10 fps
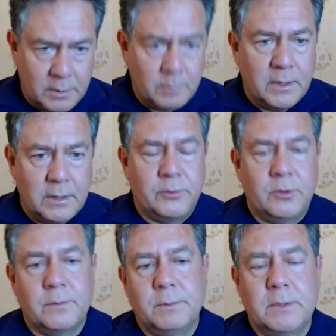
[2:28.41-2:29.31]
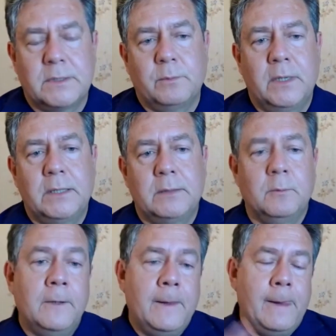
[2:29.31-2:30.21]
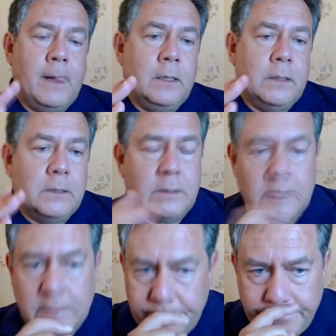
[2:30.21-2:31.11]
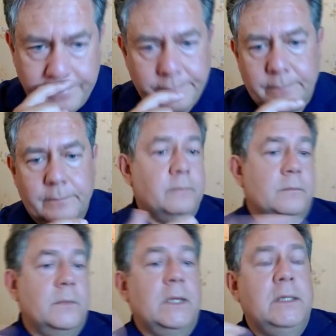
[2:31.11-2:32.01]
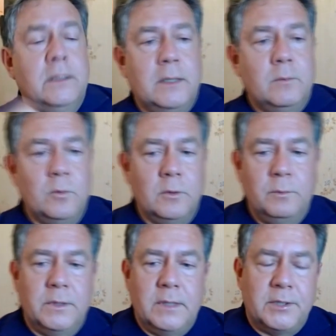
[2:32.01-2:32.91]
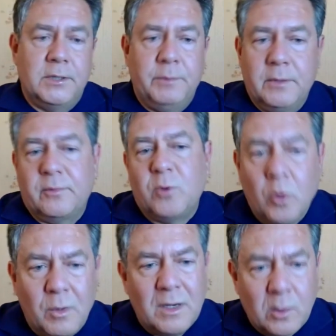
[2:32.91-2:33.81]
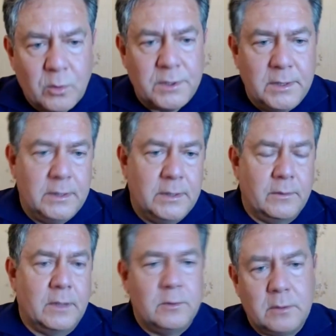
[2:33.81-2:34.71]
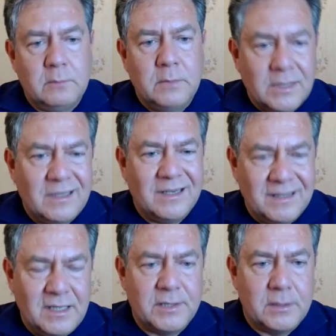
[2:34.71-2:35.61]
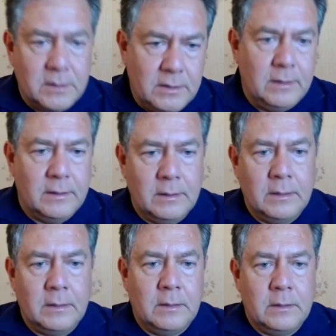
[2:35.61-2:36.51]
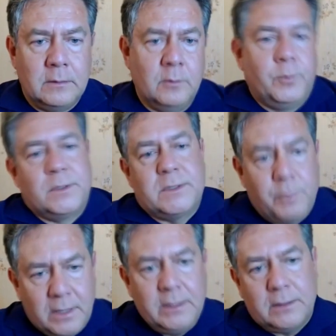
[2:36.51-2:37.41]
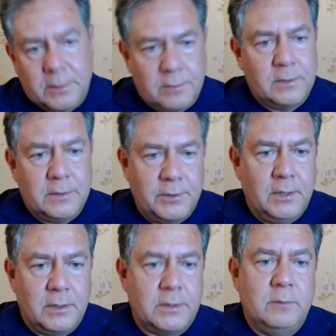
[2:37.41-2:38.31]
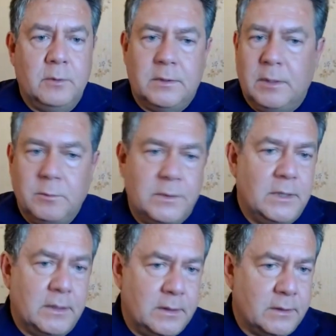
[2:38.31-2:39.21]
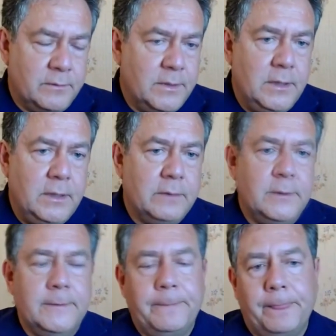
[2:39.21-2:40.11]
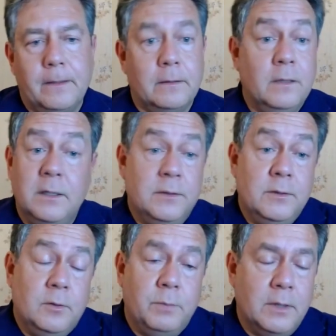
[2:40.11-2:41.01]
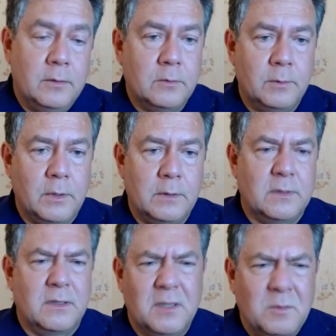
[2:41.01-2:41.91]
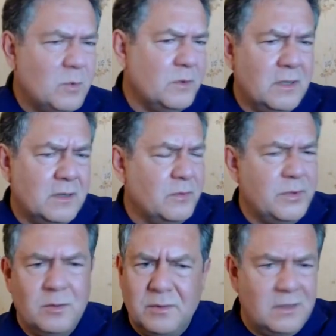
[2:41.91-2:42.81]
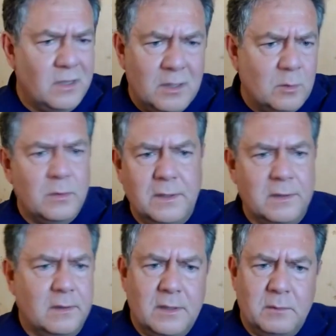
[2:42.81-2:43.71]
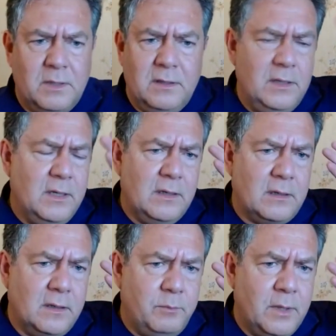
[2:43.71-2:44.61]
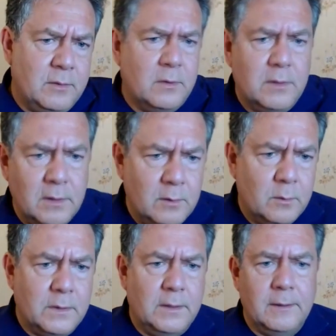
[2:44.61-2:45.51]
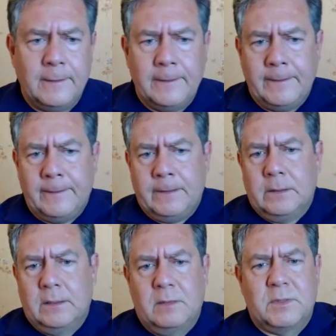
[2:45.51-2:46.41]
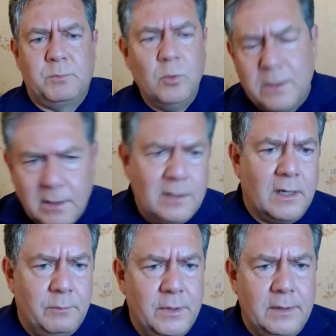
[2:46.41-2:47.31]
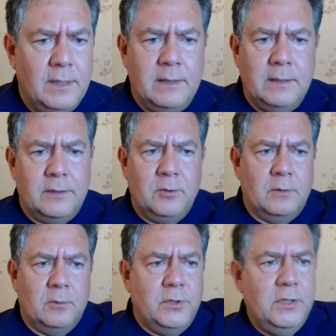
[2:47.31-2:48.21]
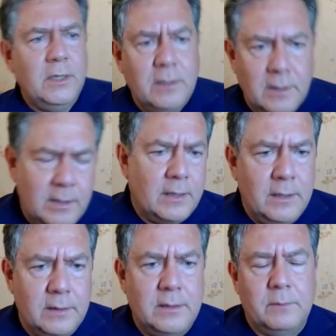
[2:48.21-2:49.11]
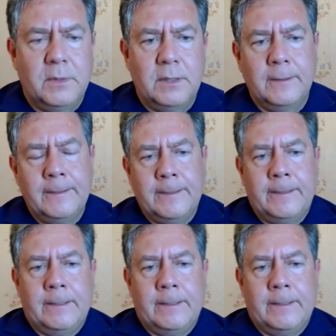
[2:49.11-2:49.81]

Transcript: Понимаете, в чем смысл? Поэтому э, какие там могут быть ошибки в том окружении, в котором мы тогда жили. Ну, просто понятно, что если человек живет там, у себя где-то в деревне, я ничего плохого не могу сказать. Ему вот это все далеко где-то, там какие-то ядерные подводные лодки, там спутники орбитальные, что-то учения какие-то там на